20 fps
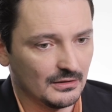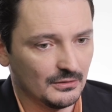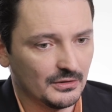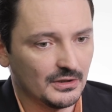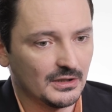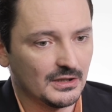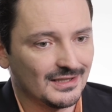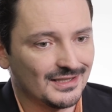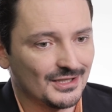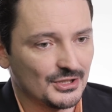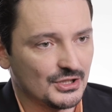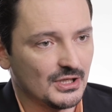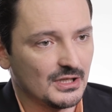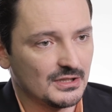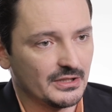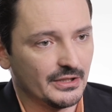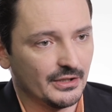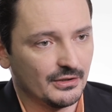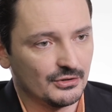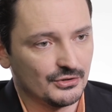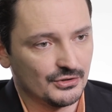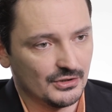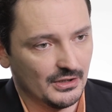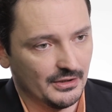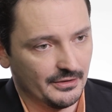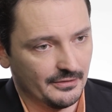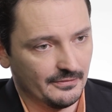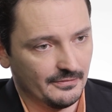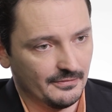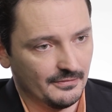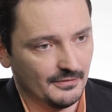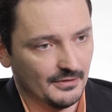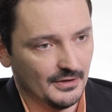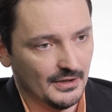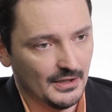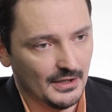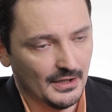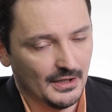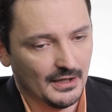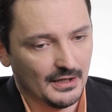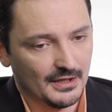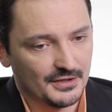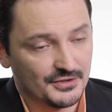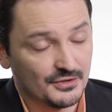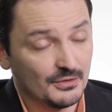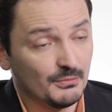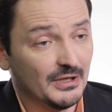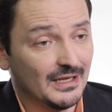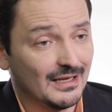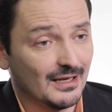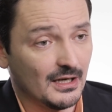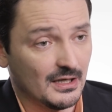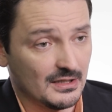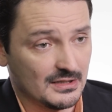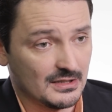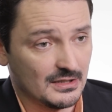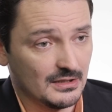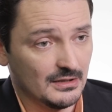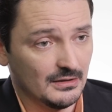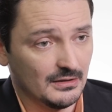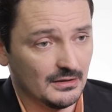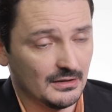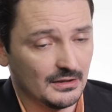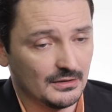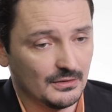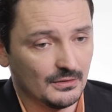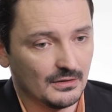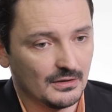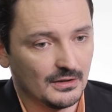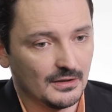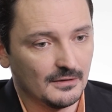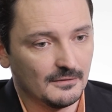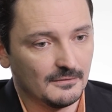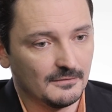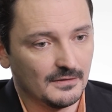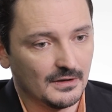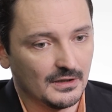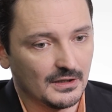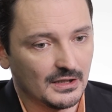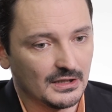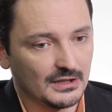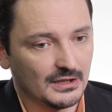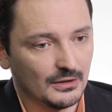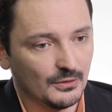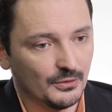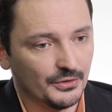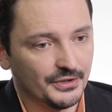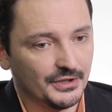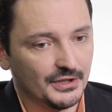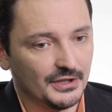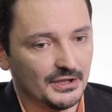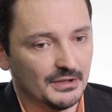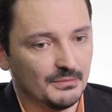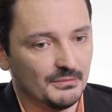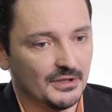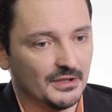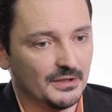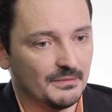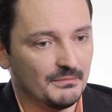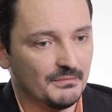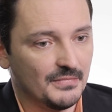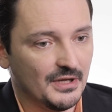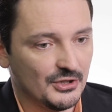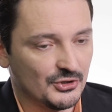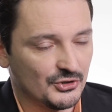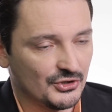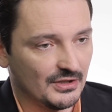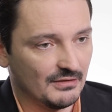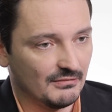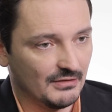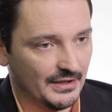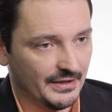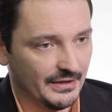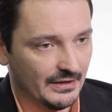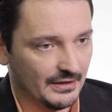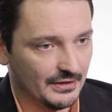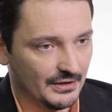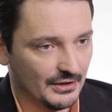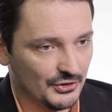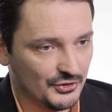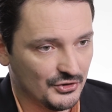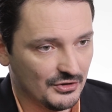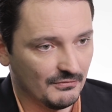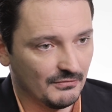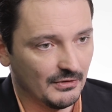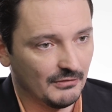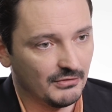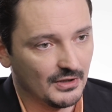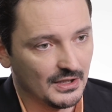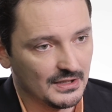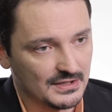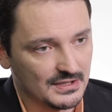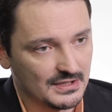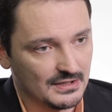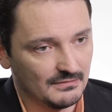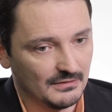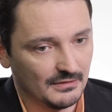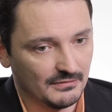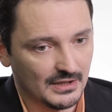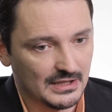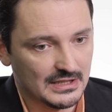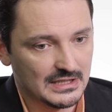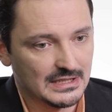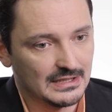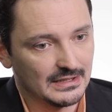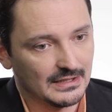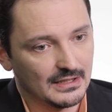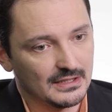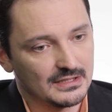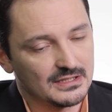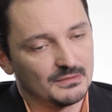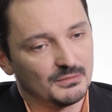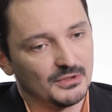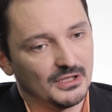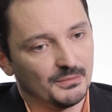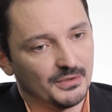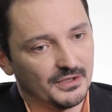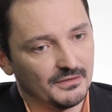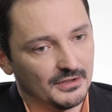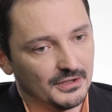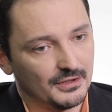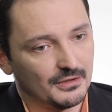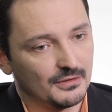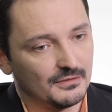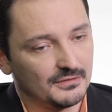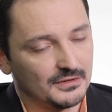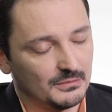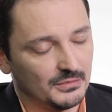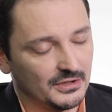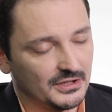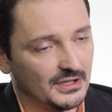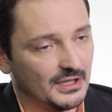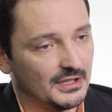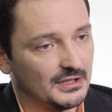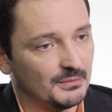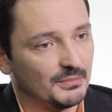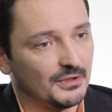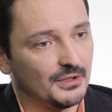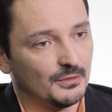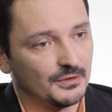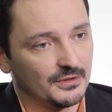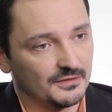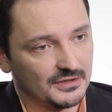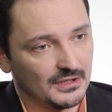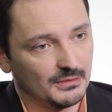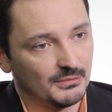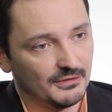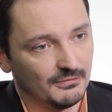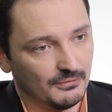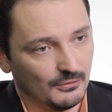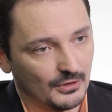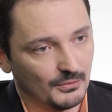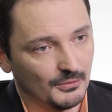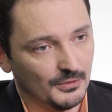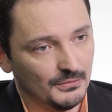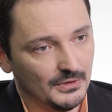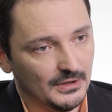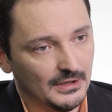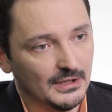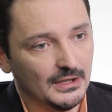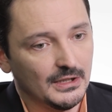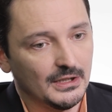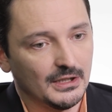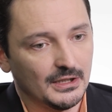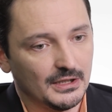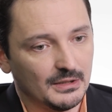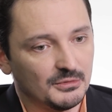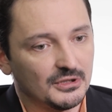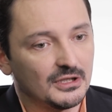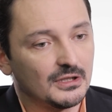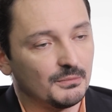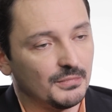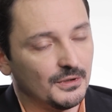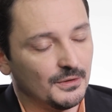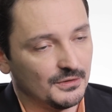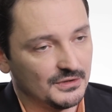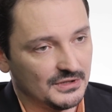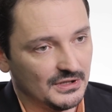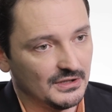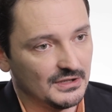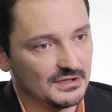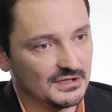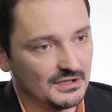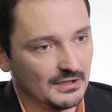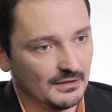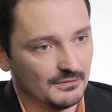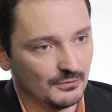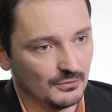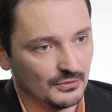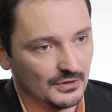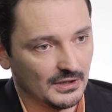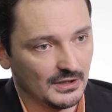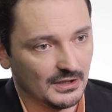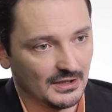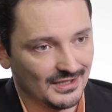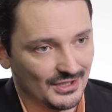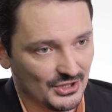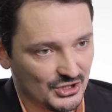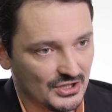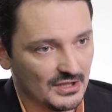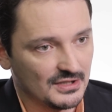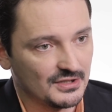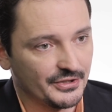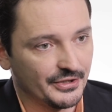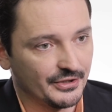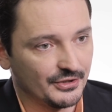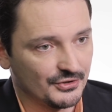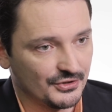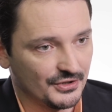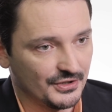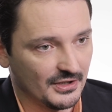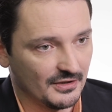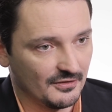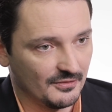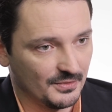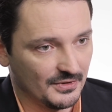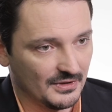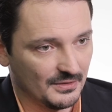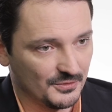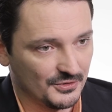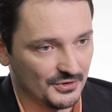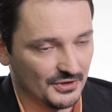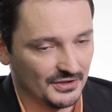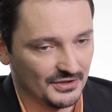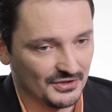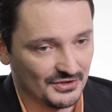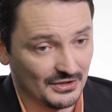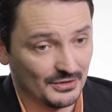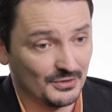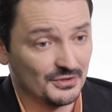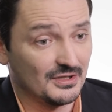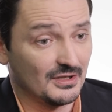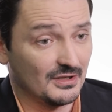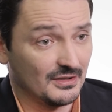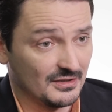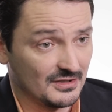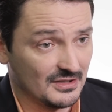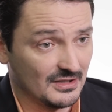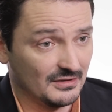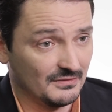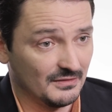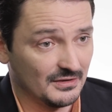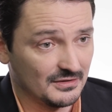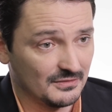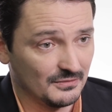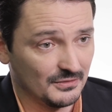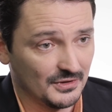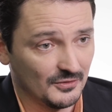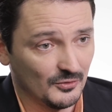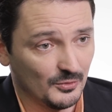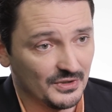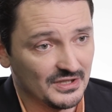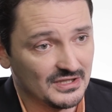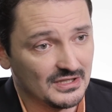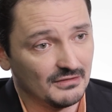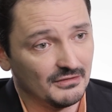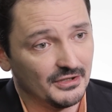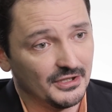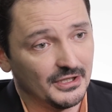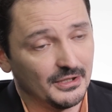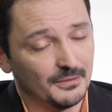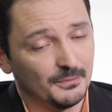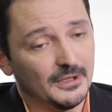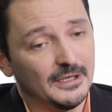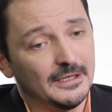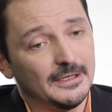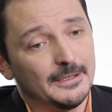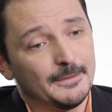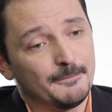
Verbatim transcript: это логика гражданских инженеров. Особой касты, которая в Каталонии имела меньшее влияние, чем во Франции. Во Франции эта каста была привилегирована благодаря наполеоновским реформам. Именно Наполеон делает ставку на гражданских инженеров, потому что это, с одной стороны, соответствует его представлениям